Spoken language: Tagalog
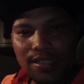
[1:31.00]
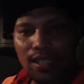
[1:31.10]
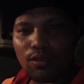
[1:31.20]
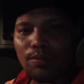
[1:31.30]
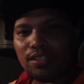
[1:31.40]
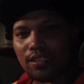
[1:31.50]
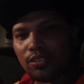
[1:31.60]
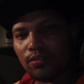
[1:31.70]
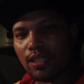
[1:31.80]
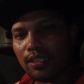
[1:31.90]
sa comment
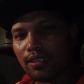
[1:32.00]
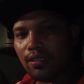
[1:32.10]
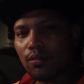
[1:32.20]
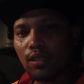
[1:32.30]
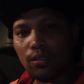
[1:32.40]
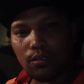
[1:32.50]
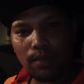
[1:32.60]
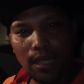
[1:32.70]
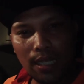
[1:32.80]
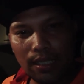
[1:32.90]
section natin kung ano yung
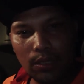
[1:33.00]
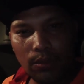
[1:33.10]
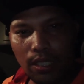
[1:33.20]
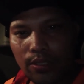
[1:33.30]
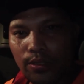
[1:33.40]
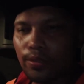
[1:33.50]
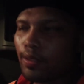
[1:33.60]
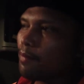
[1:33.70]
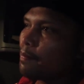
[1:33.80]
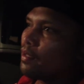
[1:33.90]
mga katanungan nyo,
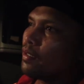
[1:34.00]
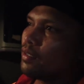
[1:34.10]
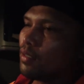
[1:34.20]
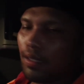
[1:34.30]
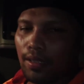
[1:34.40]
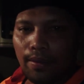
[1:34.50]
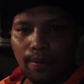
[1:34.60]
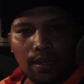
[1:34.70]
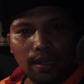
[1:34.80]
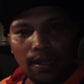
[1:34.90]

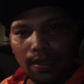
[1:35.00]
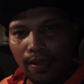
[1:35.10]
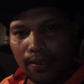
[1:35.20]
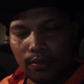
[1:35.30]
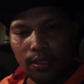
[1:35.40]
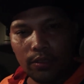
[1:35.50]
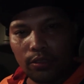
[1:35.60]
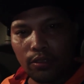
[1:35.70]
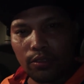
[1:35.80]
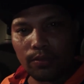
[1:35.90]
uh, ah, kung ano yung